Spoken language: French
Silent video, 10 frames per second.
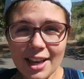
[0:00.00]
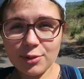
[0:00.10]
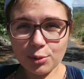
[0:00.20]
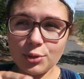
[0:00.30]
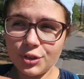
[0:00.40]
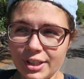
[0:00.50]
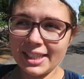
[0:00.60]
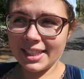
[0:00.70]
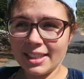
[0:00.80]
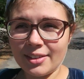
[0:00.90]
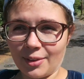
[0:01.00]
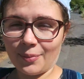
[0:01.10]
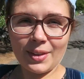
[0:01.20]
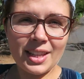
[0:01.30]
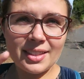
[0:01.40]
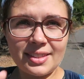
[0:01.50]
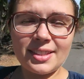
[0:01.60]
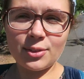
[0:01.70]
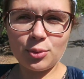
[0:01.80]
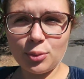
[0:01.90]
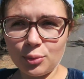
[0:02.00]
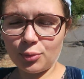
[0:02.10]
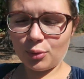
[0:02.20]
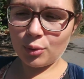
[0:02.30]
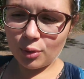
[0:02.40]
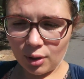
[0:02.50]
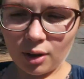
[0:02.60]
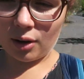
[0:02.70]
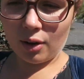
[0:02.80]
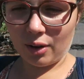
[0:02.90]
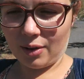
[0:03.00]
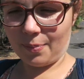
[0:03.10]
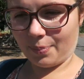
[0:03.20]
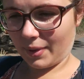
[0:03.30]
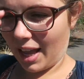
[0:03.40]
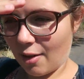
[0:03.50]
astuce check-in si tu veux euh,